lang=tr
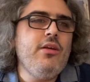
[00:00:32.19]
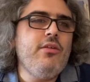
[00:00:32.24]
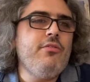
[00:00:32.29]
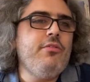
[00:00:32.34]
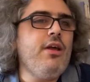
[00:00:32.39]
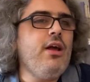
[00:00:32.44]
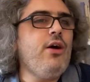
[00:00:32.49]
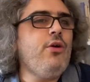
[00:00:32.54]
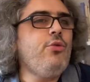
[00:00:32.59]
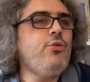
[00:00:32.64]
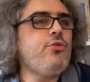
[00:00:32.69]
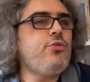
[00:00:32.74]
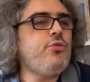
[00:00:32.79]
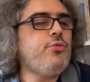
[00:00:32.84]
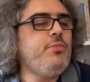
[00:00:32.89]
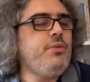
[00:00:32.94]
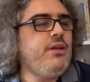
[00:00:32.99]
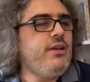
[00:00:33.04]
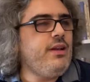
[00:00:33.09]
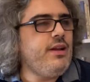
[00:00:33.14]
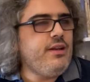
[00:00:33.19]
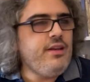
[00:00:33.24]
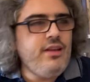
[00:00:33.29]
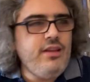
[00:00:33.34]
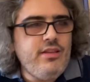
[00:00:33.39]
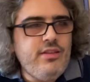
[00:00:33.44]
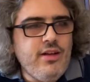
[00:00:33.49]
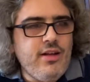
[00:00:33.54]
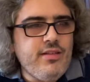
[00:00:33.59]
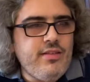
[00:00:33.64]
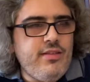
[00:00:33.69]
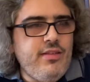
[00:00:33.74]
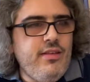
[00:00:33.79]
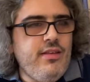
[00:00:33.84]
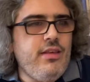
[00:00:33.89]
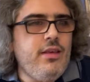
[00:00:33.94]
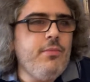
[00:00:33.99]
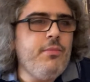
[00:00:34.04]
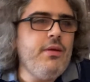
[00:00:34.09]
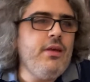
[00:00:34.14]
Veyahut birilerinin iddia ettiği
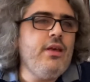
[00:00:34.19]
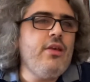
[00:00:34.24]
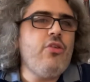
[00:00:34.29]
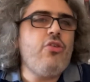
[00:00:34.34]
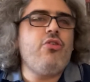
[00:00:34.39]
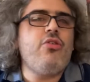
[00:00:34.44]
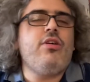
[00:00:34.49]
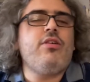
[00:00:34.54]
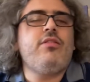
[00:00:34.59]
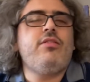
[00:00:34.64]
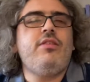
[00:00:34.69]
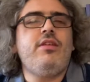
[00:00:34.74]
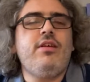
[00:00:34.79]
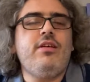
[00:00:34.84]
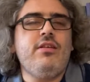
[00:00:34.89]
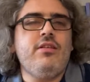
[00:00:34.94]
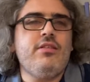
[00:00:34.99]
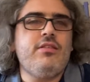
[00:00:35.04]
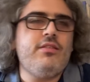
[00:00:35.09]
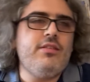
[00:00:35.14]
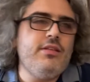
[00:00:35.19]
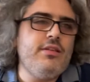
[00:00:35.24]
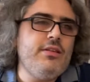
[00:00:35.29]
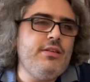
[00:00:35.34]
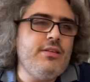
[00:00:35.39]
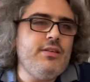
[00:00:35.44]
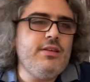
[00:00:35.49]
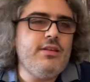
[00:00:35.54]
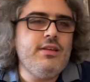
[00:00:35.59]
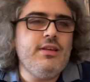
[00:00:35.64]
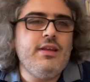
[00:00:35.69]
gibi Charles Dickens'ın